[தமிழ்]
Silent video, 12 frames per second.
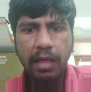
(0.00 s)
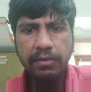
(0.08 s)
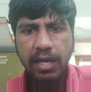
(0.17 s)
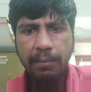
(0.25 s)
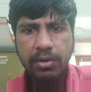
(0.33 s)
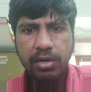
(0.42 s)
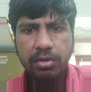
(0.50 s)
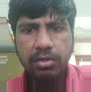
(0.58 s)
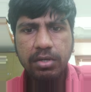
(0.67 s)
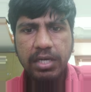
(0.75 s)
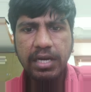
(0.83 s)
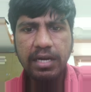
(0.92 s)
அதுக்கப்புறம்
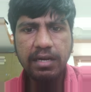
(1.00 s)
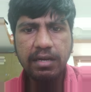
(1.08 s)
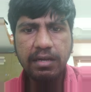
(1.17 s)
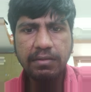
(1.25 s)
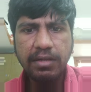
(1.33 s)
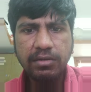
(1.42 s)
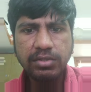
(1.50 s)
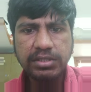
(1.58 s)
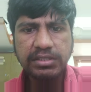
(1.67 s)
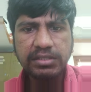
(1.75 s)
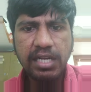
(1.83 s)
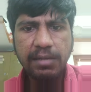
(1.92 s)

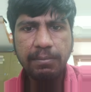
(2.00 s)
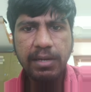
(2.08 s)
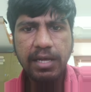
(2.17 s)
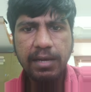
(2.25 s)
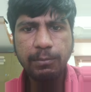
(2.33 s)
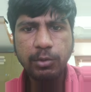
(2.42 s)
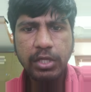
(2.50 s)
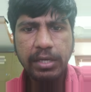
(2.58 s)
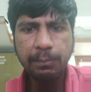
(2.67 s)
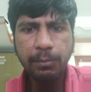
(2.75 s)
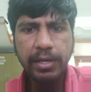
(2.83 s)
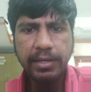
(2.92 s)
தனுஷ் நடிப்பில்
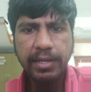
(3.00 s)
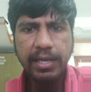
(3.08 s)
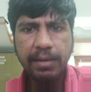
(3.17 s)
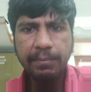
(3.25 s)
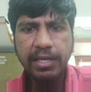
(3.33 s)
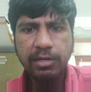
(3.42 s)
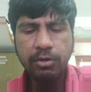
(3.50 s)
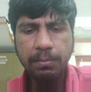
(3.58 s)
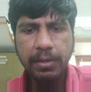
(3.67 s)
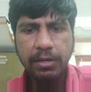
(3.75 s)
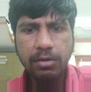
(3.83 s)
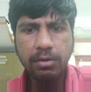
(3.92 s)
புதுப்பேட்டை அப்படிங்கிற
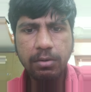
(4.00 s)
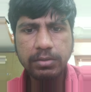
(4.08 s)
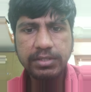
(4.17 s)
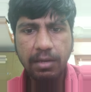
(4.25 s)
ஒரு படம்